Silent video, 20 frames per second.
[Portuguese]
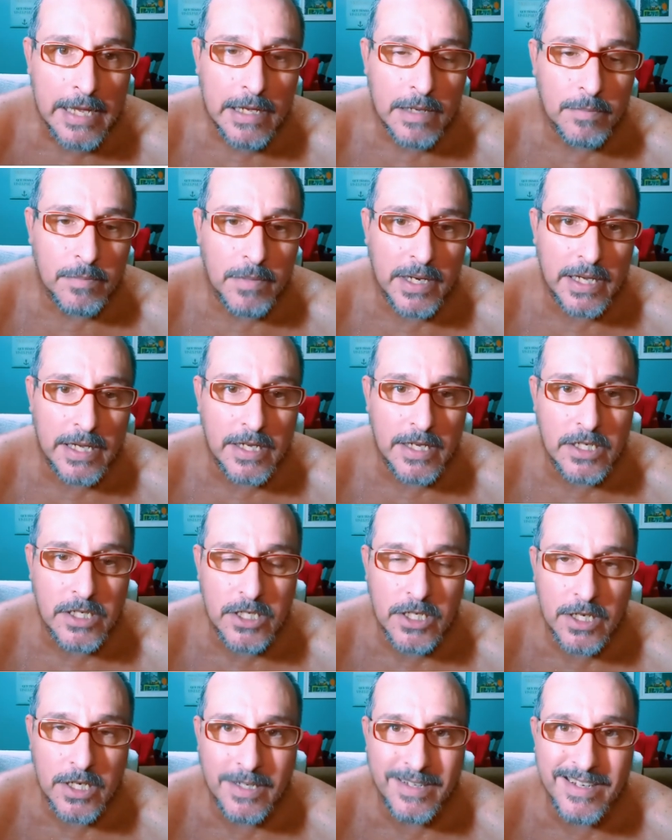Mas
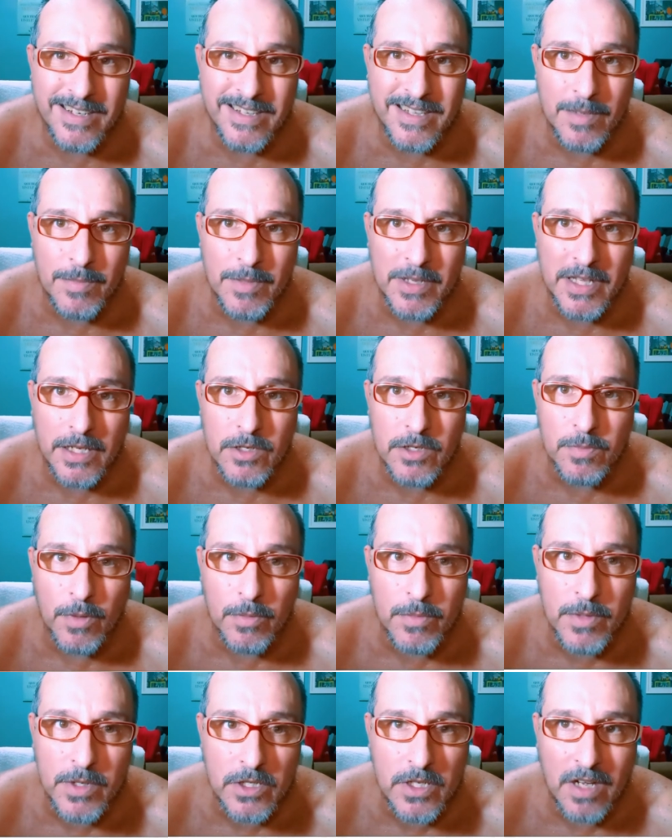em determinados
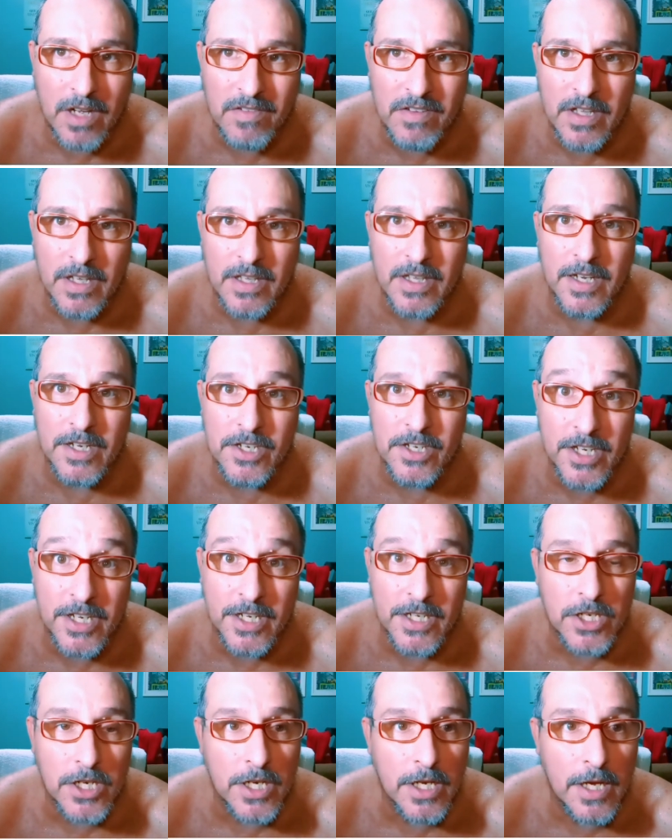momentos da vida da
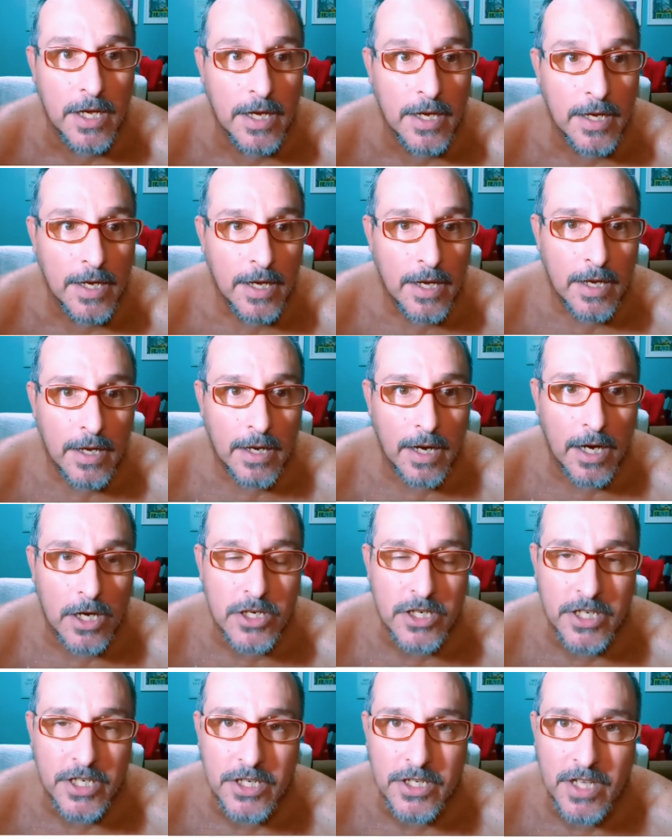gente, acho
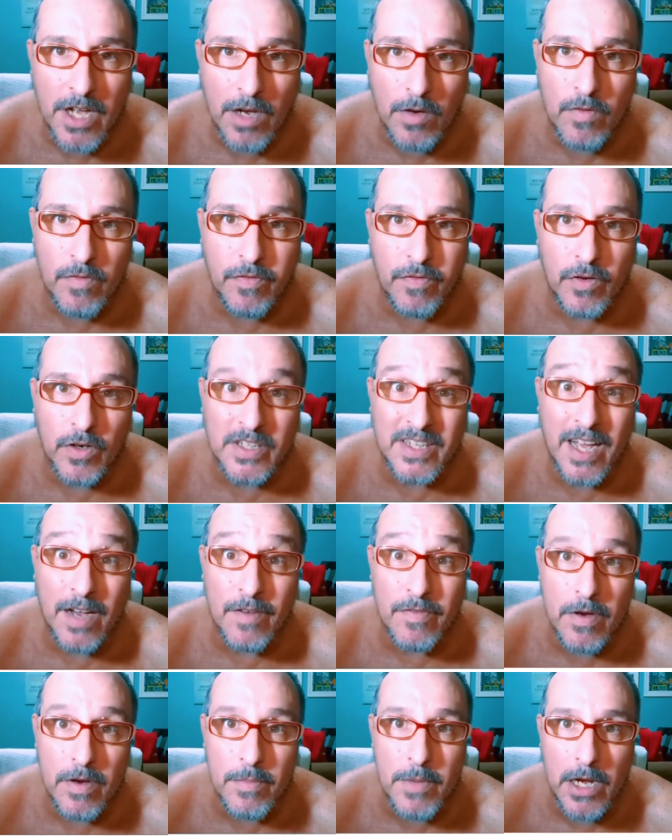que estar confortável
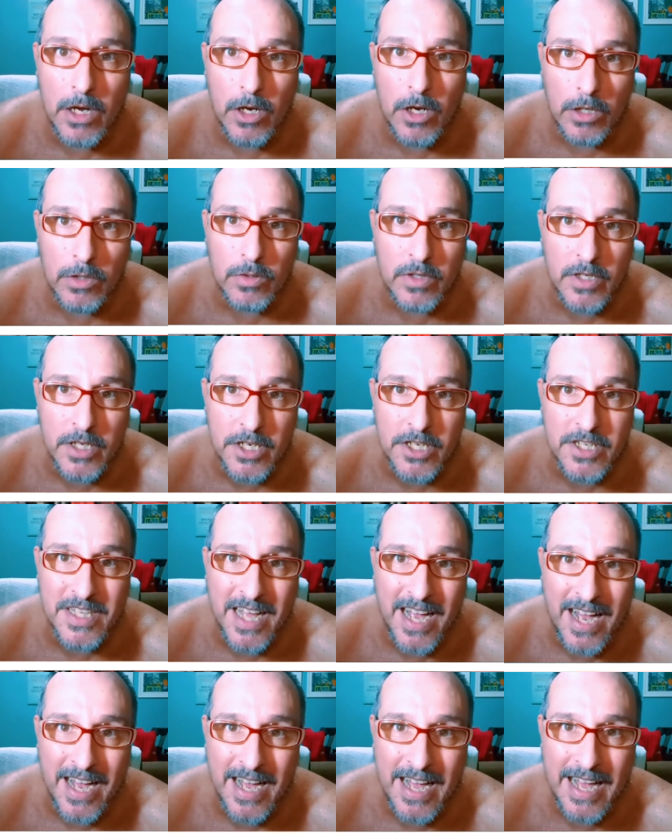é melhor do que
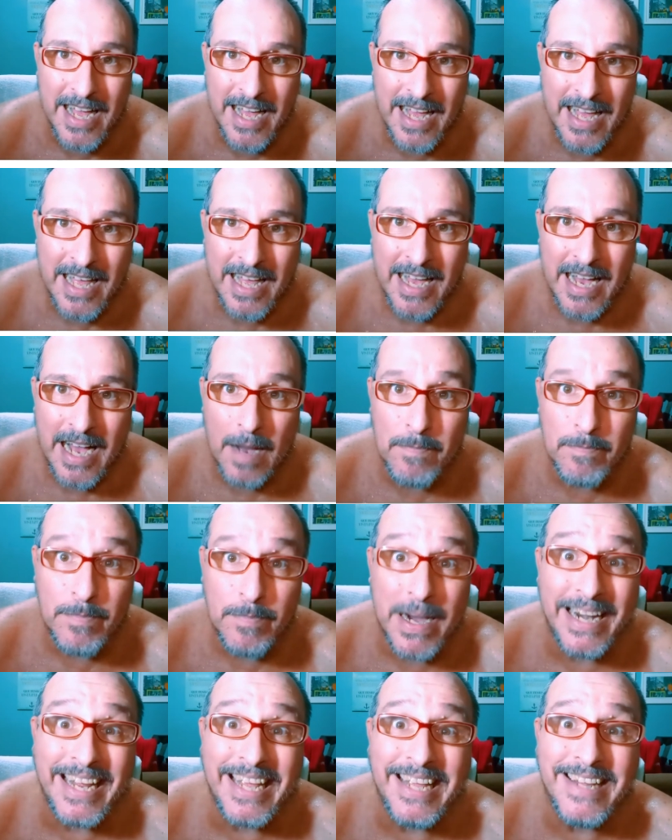estar
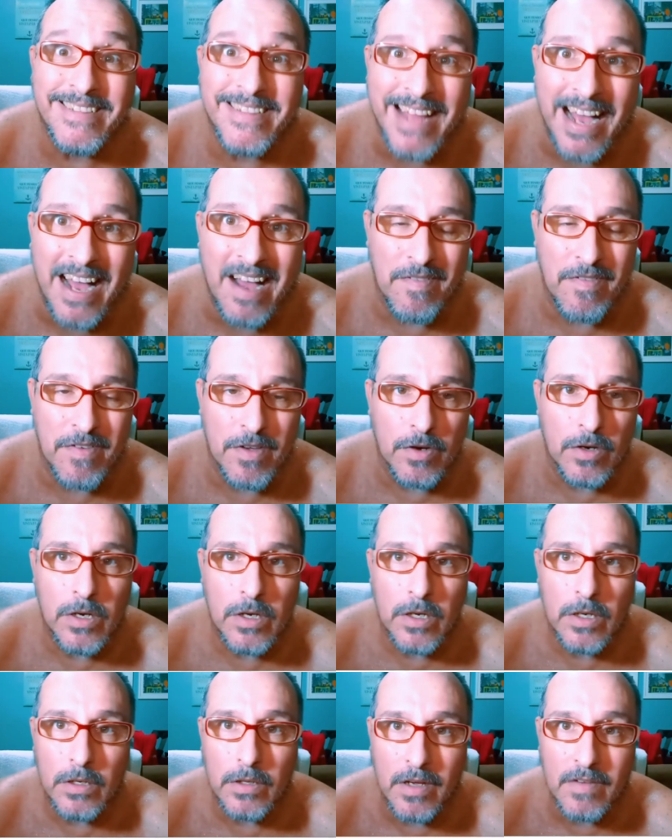aparentável,
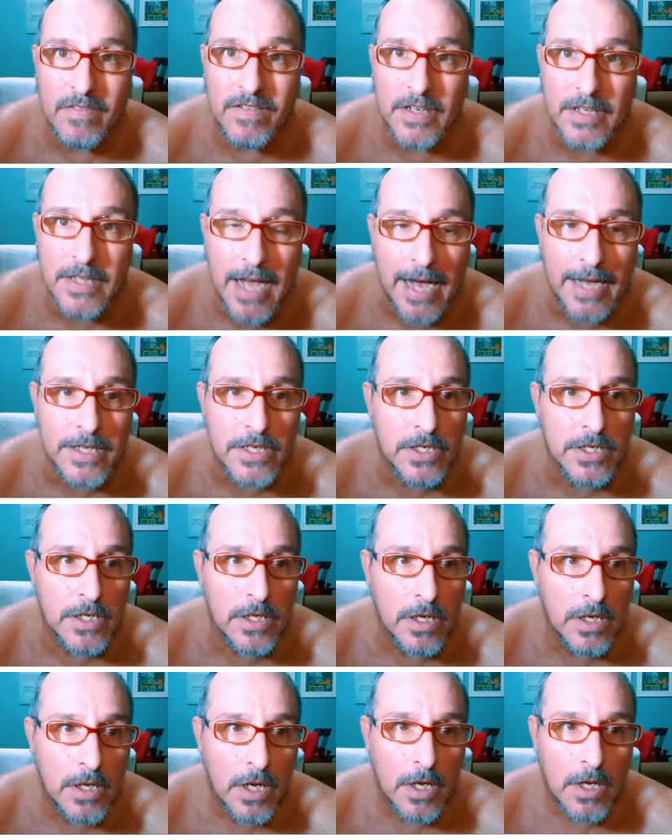não é verdade?
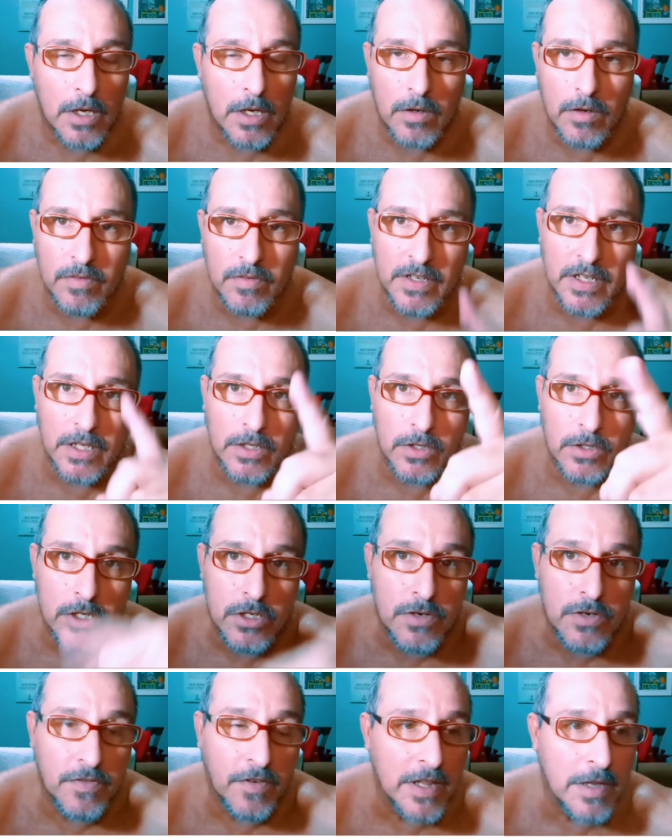Governador, deixa eu
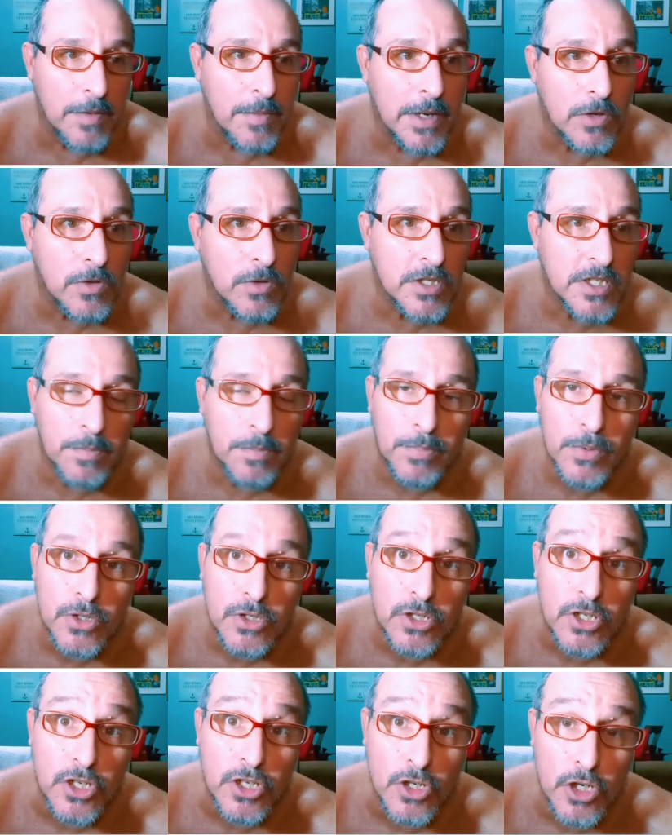falar uma coisa para o
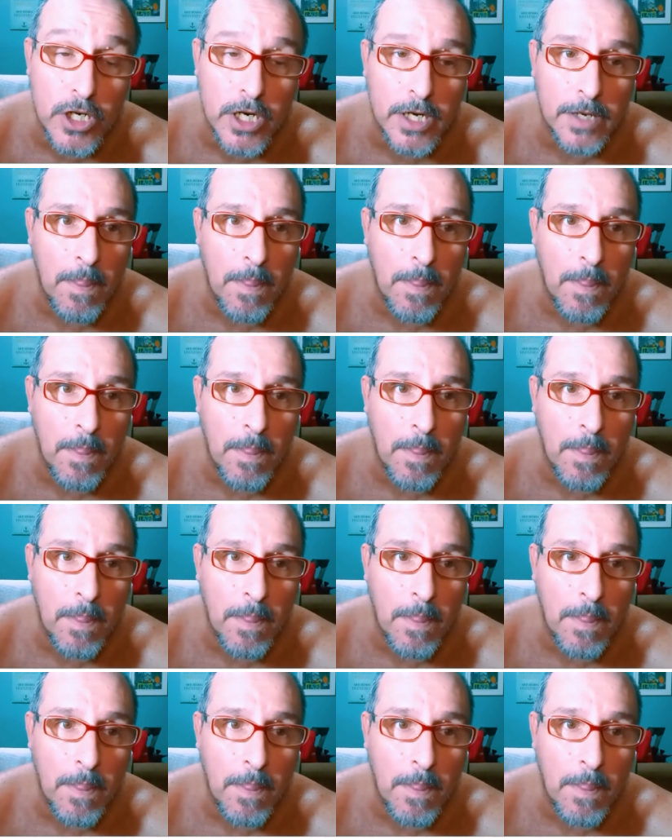senhor.